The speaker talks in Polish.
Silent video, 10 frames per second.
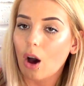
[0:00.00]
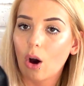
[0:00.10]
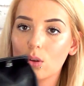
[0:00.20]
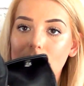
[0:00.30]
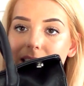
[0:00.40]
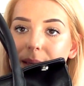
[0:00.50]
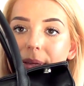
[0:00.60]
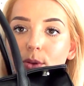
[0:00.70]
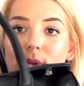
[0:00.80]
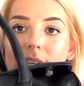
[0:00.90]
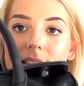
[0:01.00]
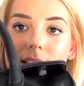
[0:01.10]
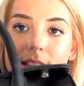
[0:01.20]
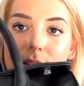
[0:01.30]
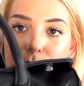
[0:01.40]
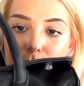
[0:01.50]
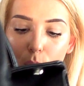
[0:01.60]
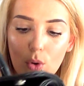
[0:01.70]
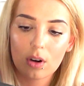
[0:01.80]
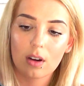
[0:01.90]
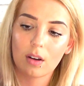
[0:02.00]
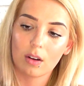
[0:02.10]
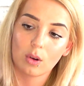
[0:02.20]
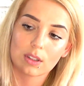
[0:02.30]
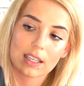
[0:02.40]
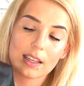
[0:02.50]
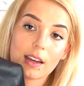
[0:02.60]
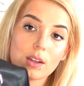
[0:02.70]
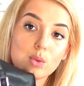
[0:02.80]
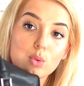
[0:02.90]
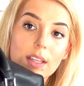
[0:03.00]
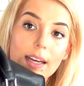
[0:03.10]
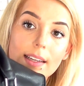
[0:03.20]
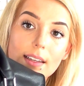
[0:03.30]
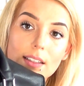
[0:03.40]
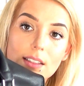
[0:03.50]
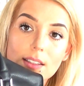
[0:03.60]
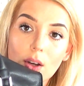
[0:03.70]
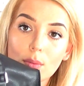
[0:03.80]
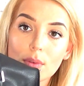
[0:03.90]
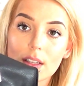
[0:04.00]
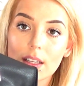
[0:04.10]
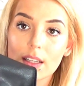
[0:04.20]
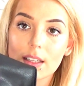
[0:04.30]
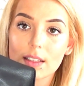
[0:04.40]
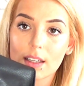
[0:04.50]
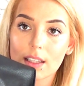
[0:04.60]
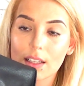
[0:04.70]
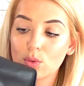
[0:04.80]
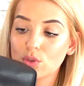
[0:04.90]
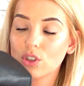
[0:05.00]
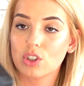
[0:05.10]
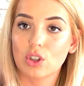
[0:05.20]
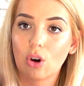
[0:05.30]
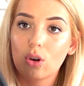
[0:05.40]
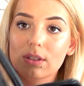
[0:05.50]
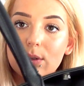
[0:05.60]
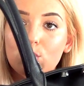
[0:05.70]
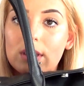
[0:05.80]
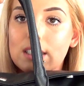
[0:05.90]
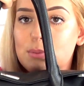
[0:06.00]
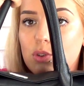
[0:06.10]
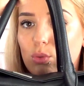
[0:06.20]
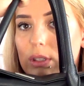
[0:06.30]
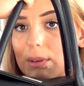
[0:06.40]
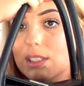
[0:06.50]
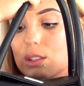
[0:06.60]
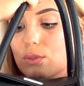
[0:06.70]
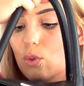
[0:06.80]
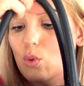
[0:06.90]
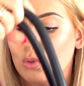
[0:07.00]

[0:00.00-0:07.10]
Ona nie ma tutaj tych dwóch, o takich jak tutaj są, takie te guziczki, to ona tutaj z przodu nie ma tych dwóch